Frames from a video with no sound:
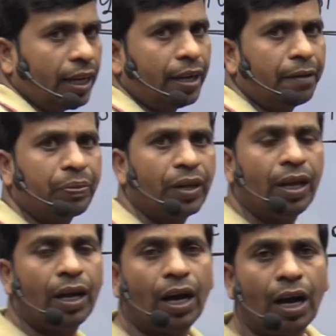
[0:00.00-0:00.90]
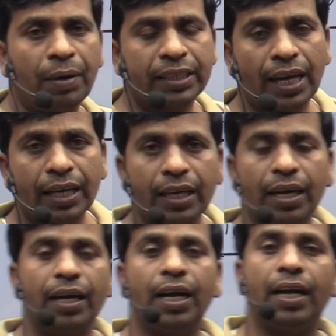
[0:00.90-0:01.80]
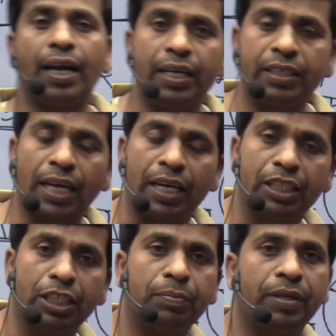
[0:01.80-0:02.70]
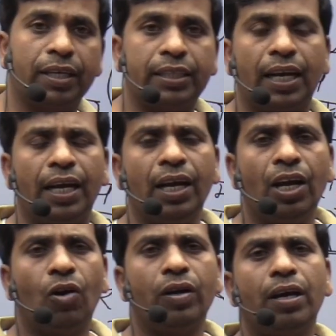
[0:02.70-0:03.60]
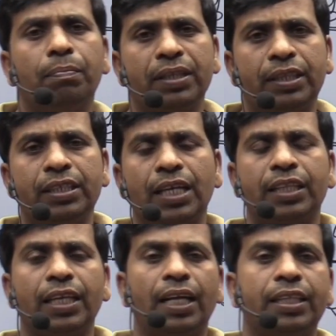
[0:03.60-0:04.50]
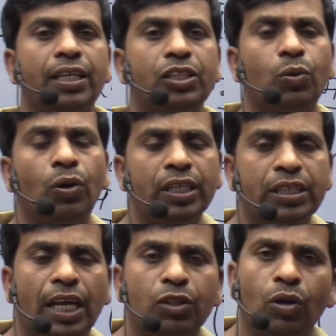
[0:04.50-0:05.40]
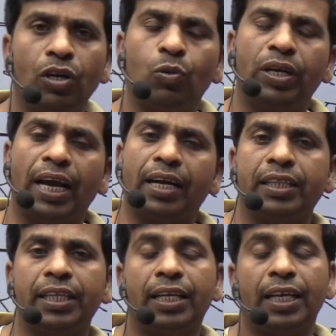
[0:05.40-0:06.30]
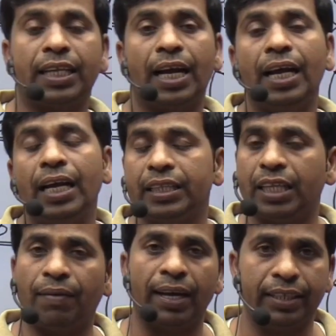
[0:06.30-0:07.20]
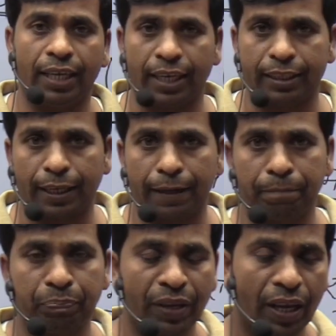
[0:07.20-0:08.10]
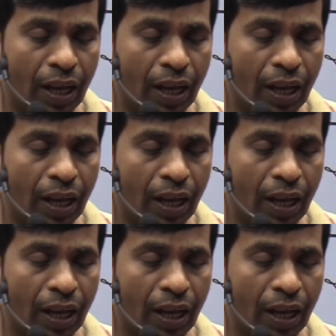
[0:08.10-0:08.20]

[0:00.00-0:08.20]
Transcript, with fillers: लगता है अब आता है कि गंगा नारायण इसका नेतृत्व करता है और यह बत्तीस आते आते इसको इस आंदोलन को क्या कर दिया जाता है दबा दिया जाता है